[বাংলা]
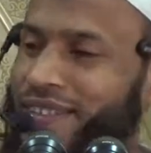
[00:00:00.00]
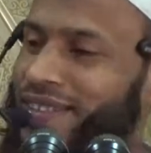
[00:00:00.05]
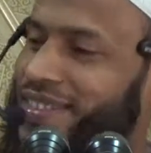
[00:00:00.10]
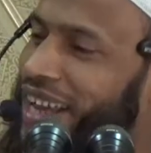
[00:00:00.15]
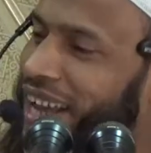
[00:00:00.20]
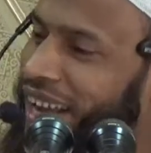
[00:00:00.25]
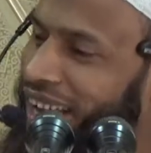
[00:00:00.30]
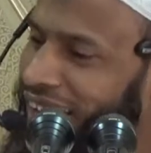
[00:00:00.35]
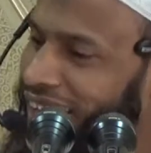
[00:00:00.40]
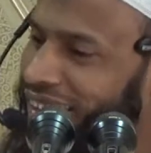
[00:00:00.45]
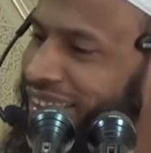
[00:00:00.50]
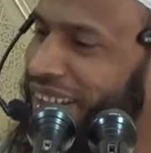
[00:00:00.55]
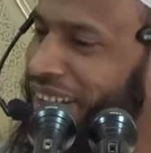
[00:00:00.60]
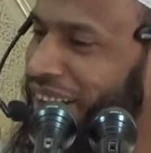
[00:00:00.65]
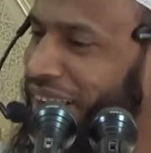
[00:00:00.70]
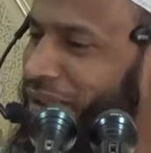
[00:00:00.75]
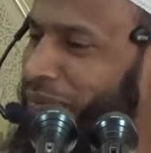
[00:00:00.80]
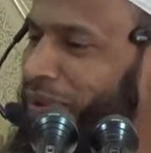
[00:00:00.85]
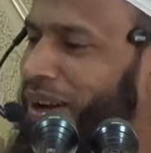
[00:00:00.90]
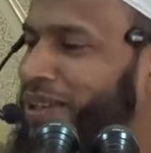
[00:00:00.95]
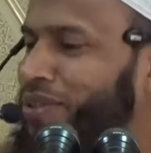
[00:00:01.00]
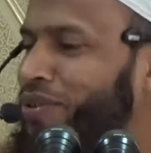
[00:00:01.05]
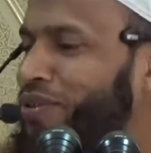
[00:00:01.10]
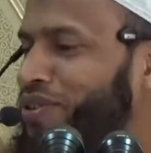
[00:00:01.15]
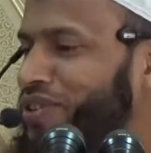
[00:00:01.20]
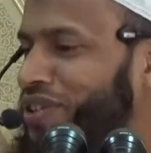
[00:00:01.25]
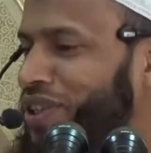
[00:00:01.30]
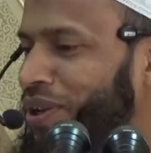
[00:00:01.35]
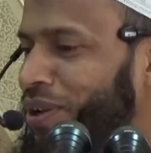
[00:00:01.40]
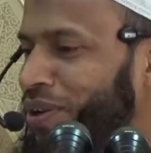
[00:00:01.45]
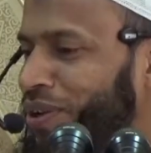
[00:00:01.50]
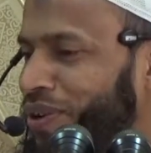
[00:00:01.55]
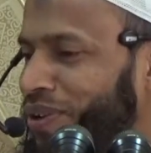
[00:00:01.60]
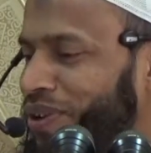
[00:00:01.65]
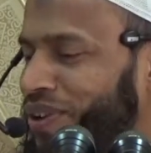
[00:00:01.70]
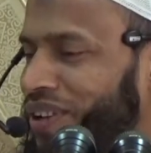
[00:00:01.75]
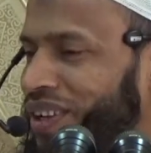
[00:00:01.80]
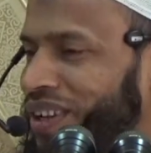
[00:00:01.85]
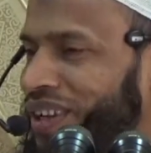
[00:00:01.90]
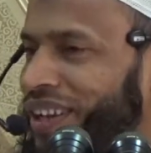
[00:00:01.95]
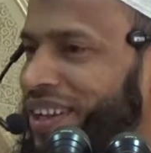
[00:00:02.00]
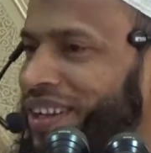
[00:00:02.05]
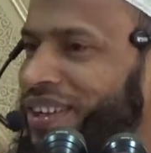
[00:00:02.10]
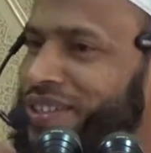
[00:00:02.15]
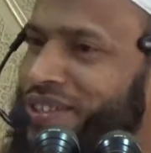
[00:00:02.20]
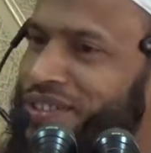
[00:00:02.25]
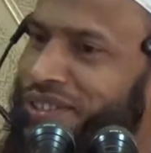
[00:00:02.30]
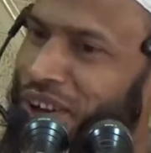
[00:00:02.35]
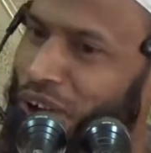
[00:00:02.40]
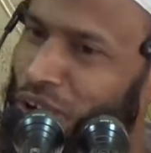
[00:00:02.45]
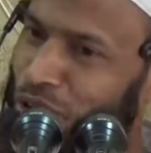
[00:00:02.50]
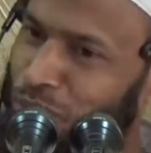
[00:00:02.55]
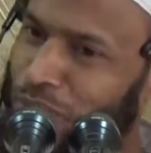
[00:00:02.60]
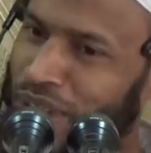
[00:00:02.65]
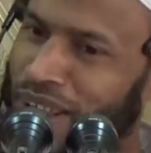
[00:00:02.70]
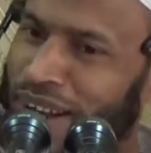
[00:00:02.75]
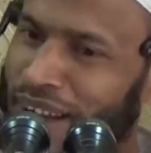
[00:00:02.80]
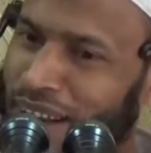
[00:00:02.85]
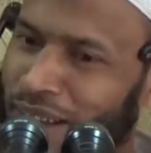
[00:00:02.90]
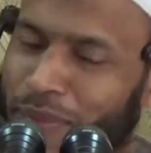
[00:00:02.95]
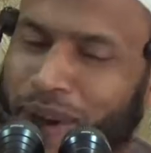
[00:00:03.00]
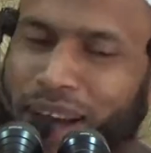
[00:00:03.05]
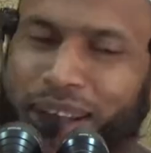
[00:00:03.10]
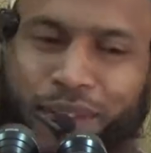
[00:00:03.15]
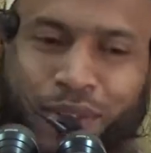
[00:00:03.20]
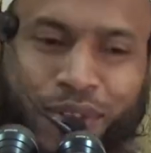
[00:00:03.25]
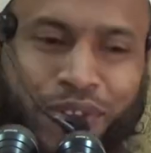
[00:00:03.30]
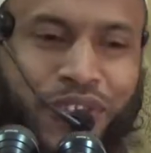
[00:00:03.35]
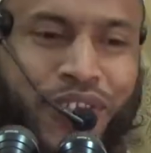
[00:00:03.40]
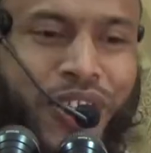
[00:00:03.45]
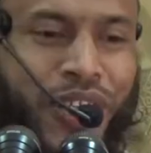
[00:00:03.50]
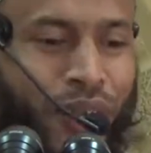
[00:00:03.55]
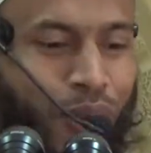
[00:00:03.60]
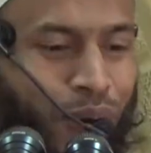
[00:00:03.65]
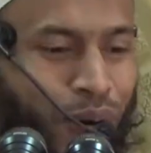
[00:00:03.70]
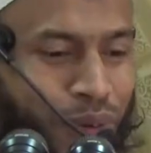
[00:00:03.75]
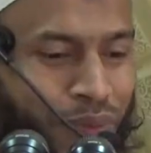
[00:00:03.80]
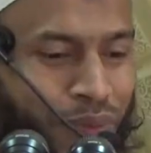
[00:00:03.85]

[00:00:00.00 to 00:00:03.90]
জাকাতের আবাদত ছিল সাউমের আবাদত ছিল